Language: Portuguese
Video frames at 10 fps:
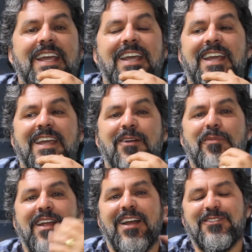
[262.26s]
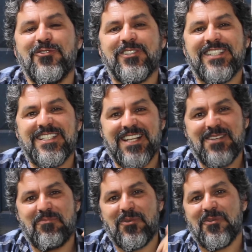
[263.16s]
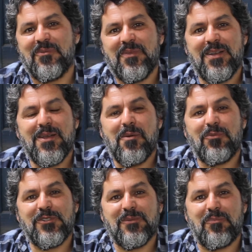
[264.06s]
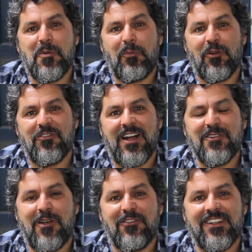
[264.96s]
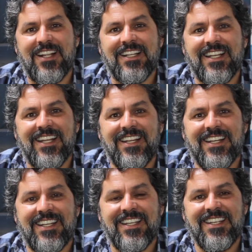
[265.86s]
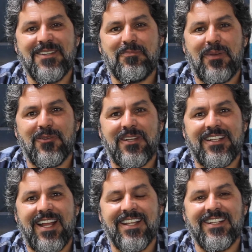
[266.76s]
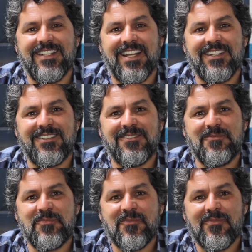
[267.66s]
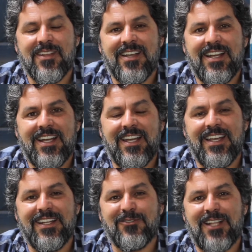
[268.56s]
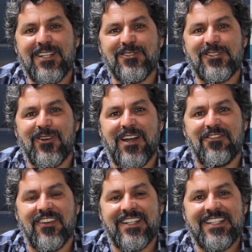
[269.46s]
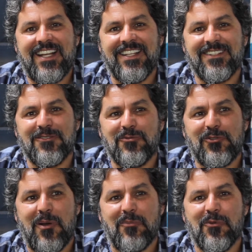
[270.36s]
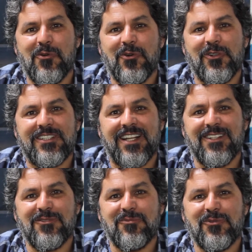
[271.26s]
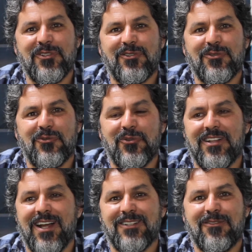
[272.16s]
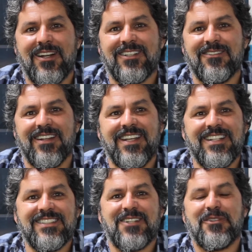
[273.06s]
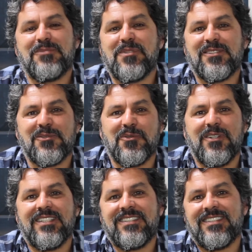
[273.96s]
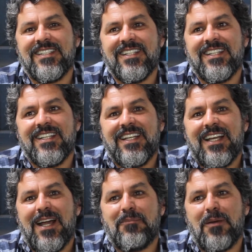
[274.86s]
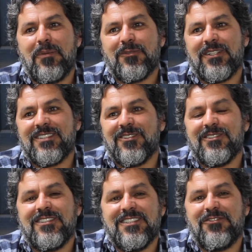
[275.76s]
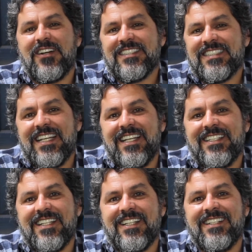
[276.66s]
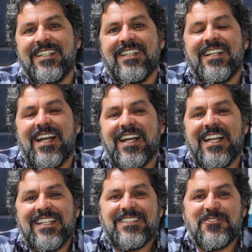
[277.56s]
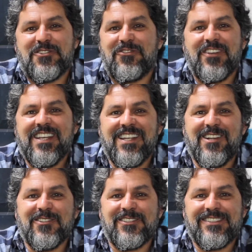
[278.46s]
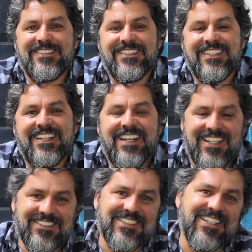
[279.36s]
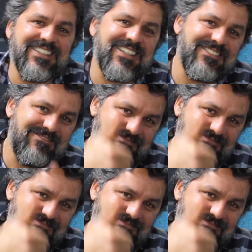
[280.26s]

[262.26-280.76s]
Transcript: É, obrigado vocês aí pro, por, por provarem o Café da Alegria aqui, pelo que está aí dentro é, não está indo só café, está indo muito amor, está indo muito cuidado com a natureza, com as pessoas, a perpetuação de fazenda, a criação de filhos, etc.